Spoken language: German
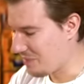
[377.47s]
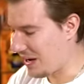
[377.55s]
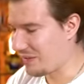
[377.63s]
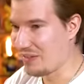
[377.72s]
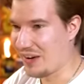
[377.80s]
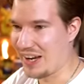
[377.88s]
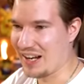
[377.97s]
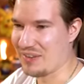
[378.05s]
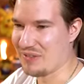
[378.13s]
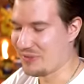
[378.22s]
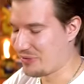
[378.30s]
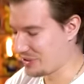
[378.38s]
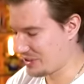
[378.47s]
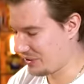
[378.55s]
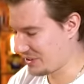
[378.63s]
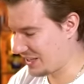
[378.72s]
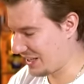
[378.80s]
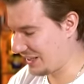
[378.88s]
Machen wir weiter mit
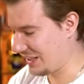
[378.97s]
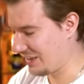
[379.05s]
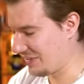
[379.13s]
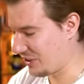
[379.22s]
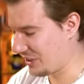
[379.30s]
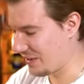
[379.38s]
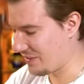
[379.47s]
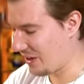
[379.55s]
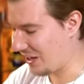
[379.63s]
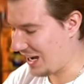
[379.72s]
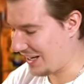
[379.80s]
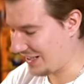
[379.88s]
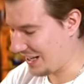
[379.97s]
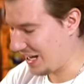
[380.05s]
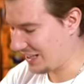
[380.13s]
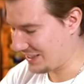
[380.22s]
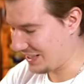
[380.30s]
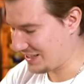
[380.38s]
Fusionsangriff. Dort haben wir auch einige
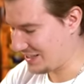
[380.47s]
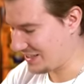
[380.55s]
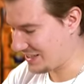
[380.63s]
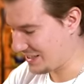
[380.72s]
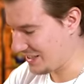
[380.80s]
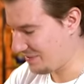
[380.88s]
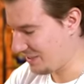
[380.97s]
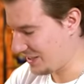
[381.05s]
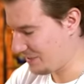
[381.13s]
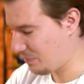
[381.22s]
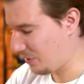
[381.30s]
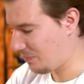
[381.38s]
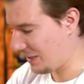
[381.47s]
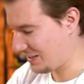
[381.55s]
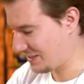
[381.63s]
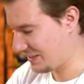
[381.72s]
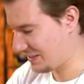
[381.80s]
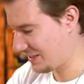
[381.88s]
Artarts, die ziemlich
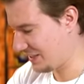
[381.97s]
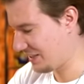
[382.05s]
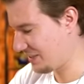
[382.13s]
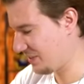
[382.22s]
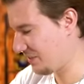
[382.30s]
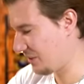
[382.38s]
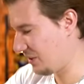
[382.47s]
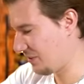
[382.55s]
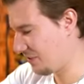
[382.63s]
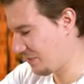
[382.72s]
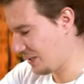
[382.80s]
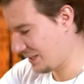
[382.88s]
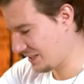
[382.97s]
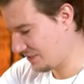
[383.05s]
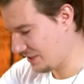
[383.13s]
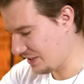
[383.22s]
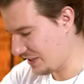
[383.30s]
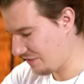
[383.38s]
bombastisch sind. Und wir hoffen mal, dass
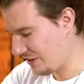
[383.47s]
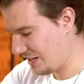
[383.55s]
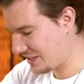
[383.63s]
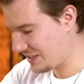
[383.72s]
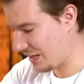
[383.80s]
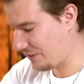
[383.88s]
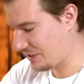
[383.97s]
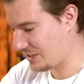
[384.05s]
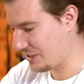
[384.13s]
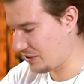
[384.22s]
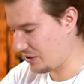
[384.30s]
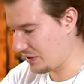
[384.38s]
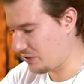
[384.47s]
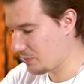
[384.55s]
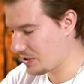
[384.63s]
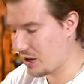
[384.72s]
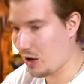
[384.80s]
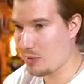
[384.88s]
wir hier wenigstens etwas ziehen können. Ich würde
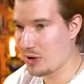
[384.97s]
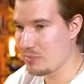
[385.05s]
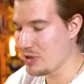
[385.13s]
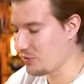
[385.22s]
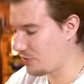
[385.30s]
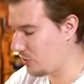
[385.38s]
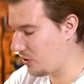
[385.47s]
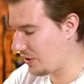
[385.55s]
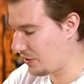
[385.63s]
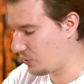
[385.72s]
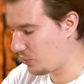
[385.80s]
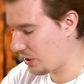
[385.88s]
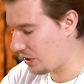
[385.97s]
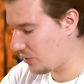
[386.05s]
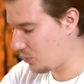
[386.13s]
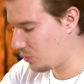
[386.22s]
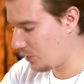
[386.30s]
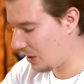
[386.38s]
mich auch über eine Mew freuen oder
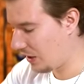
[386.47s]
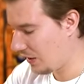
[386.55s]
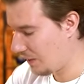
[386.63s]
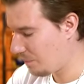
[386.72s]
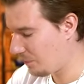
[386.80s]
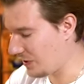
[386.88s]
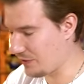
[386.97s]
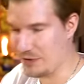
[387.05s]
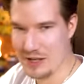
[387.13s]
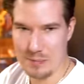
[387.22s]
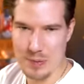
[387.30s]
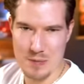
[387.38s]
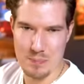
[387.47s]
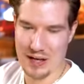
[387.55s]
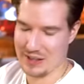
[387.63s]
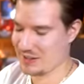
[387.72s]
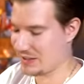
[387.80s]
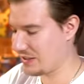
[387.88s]
über den
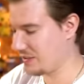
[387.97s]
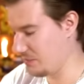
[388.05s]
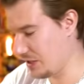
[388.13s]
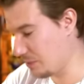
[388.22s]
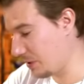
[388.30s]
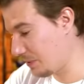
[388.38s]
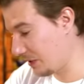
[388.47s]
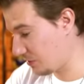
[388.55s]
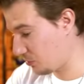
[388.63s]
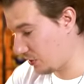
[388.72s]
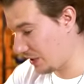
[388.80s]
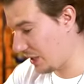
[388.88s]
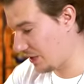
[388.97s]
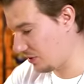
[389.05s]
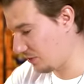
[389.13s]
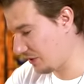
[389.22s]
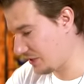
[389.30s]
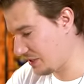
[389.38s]
VIP-Pass. VIP-Pass, gute Karte,
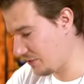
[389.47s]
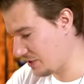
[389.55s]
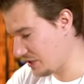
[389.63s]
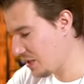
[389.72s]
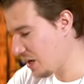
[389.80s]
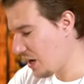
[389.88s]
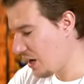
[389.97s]
hoffentlich ziehen wir sie.